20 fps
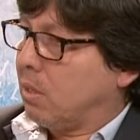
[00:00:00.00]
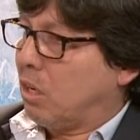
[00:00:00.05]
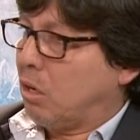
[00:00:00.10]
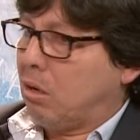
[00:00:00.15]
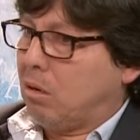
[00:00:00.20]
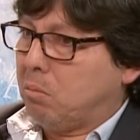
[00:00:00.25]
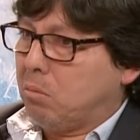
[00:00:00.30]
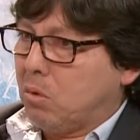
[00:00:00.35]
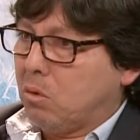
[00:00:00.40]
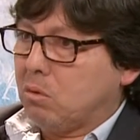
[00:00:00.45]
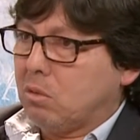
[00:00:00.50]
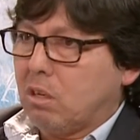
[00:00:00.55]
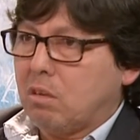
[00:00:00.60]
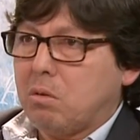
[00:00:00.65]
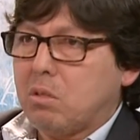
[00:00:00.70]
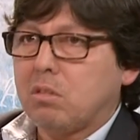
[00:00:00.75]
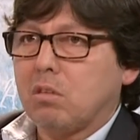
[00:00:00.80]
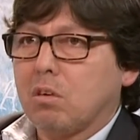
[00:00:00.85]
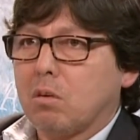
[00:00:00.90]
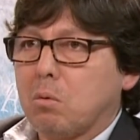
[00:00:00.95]
El mundo es
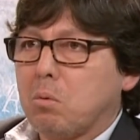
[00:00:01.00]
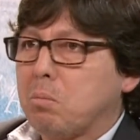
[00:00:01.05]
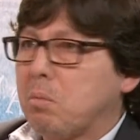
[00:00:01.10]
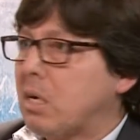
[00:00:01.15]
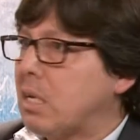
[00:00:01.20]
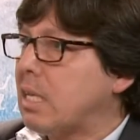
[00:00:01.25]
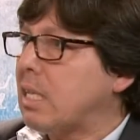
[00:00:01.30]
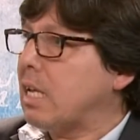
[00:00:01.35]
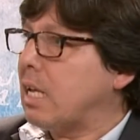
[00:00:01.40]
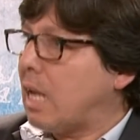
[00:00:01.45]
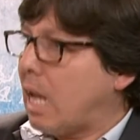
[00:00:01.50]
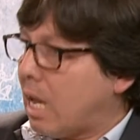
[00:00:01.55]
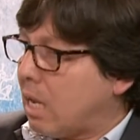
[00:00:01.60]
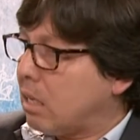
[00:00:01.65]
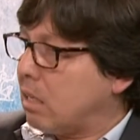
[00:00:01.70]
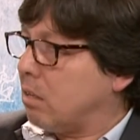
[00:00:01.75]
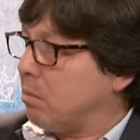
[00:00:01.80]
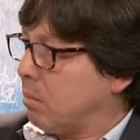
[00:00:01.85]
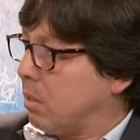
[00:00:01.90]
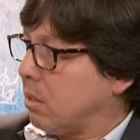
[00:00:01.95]
visto como un valle de
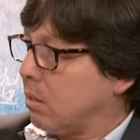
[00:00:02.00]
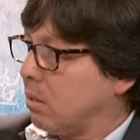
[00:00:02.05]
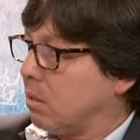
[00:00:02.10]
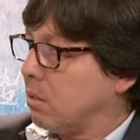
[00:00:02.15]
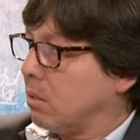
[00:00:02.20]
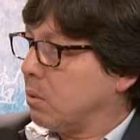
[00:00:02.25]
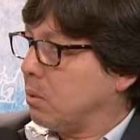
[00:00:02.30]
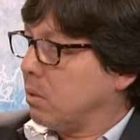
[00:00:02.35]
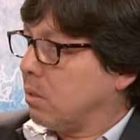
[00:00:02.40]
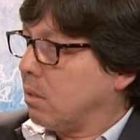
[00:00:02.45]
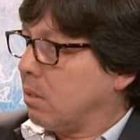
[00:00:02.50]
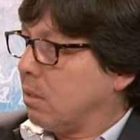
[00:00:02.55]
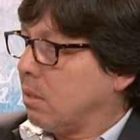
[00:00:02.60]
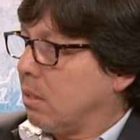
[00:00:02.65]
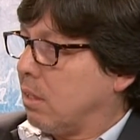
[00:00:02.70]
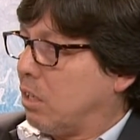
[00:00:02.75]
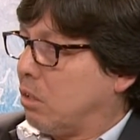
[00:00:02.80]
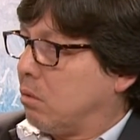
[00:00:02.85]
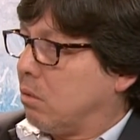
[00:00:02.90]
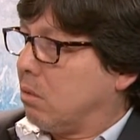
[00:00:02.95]
lágrimas,
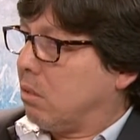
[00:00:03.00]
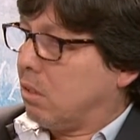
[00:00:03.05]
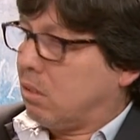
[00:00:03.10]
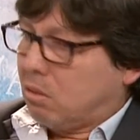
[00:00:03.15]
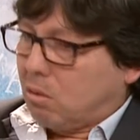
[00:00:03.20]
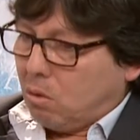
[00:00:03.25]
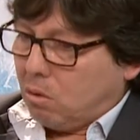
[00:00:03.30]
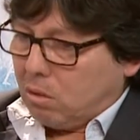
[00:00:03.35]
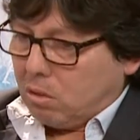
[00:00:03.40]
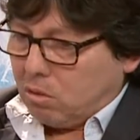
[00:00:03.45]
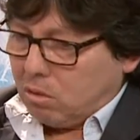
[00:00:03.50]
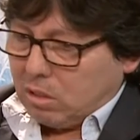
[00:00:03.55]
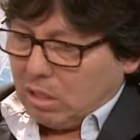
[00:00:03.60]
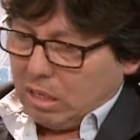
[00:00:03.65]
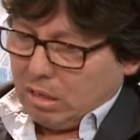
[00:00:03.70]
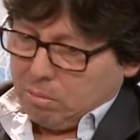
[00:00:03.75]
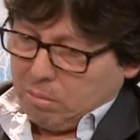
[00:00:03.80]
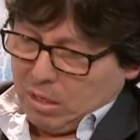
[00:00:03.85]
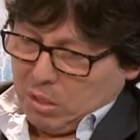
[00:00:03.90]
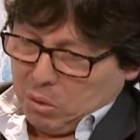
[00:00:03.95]
entonces, todos estos
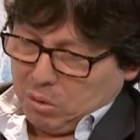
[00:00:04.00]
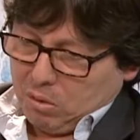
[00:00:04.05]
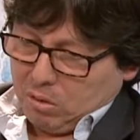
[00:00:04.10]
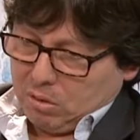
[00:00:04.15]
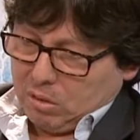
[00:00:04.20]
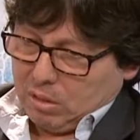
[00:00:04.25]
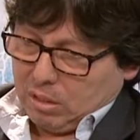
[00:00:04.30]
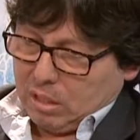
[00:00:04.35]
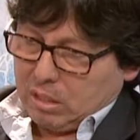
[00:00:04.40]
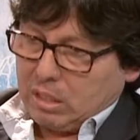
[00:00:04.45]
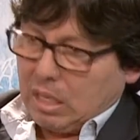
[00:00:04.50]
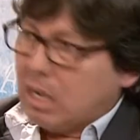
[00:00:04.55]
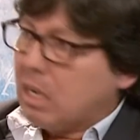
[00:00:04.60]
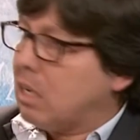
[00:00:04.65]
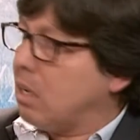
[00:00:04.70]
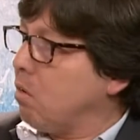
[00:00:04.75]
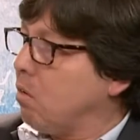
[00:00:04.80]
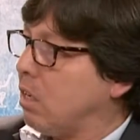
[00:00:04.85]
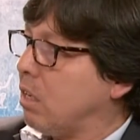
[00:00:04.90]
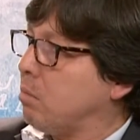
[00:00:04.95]
elementos están
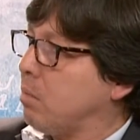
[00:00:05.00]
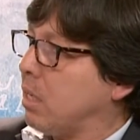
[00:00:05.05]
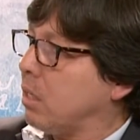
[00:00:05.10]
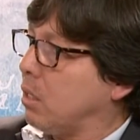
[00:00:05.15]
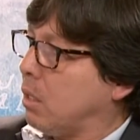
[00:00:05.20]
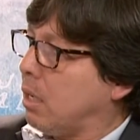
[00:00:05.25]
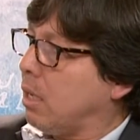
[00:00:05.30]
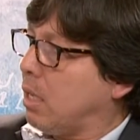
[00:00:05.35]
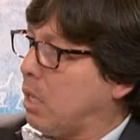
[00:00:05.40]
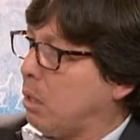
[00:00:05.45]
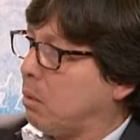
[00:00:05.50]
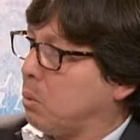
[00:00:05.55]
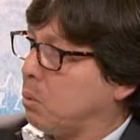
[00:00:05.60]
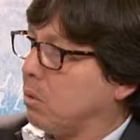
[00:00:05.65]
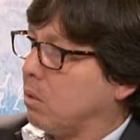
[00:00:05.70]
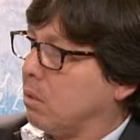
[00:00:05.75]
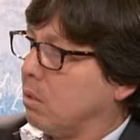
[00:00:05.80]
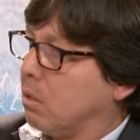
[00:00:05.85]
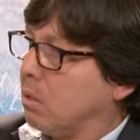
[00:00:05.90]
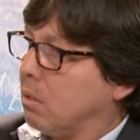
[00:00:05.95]
en la obra de Martín Adán.
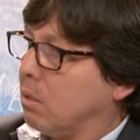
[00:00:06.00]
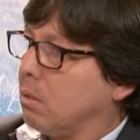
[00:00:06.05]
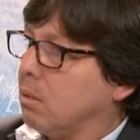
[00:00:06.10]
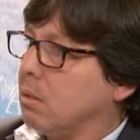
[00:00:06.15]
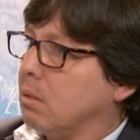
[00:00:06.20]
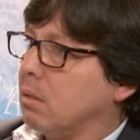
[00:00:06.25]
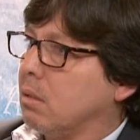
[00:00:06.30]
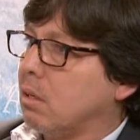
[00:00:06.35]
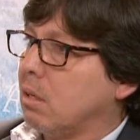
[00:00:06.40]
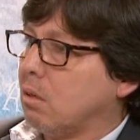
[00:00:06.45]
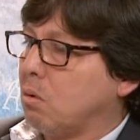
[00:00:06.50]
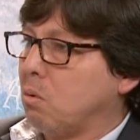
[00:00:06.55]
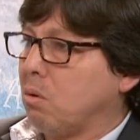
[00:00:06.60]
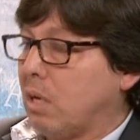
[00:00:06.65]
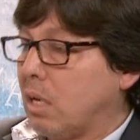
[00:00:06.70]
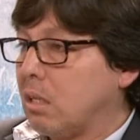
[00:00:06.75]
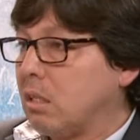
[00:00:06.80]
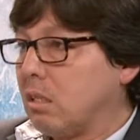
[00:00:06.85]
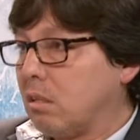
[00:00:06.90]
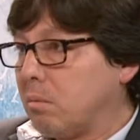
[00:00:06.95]
Perdón, este,
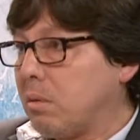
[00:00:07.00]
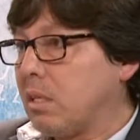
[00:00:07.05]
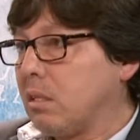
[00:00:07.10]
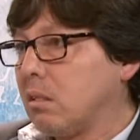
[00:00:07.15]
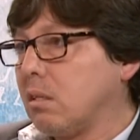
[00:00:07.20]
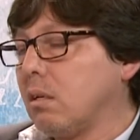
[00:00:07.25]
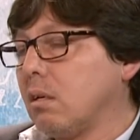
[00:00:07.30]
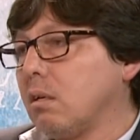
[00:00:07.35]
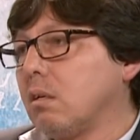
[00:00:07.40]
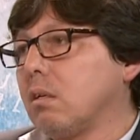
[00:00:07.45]
recurrentemente. ¿ah?